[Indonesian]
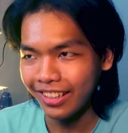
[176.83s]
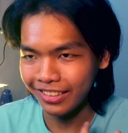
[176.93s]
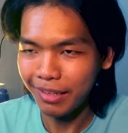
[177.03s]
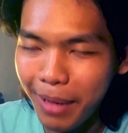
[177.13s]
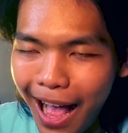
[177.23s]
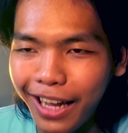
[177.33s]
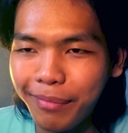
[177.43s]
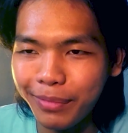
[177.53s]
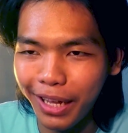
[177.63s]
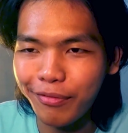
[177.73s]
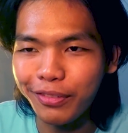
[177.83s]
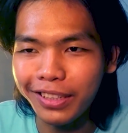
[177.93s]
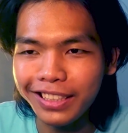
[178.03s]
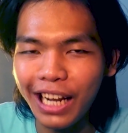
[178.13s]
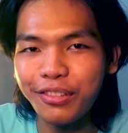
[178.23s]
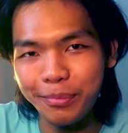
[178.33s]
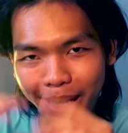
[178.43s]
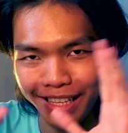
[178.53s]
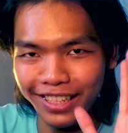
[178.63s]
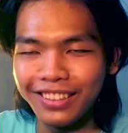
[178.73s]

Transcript: Saya berharap gravelnya langsung banyak